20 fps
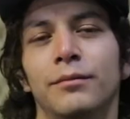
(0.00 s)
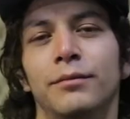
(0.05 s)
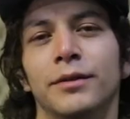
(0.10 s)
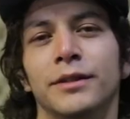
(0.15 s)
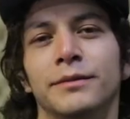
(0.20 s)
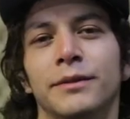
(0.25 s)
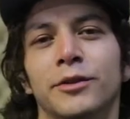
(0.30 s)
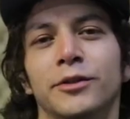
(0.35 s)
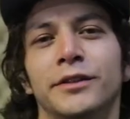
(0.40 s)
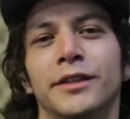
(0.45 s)

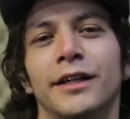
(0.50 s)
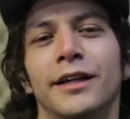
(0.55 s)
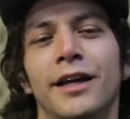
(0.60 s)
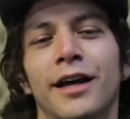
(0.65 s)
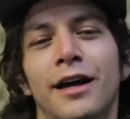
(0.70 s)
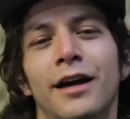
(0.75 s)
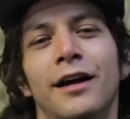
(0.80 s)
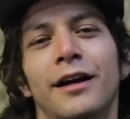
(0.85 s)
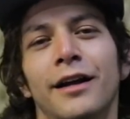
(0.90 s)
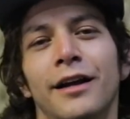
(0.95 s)
pues me
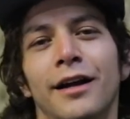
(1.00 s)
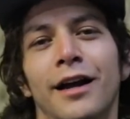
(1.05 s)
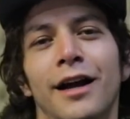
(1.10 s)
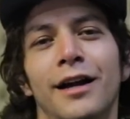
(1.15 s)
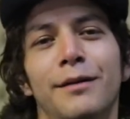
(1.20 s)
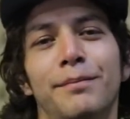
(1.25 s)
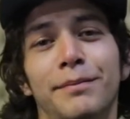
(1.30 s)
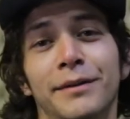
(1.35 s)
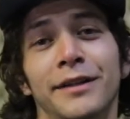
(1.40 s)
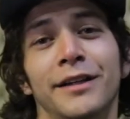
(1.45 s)
gustaría
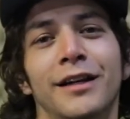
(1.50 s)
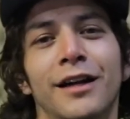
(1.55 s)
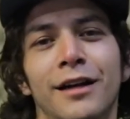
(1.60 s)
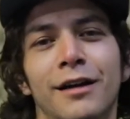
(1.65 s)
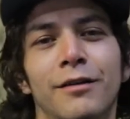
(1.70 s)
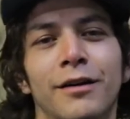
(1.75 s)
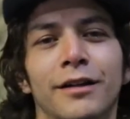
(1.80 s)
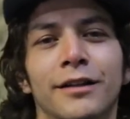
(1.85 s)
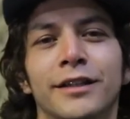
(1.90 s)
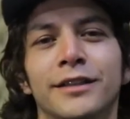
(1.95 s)
agregar y pedirle a
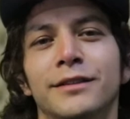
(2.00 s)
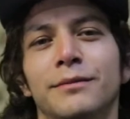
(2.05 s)
la banda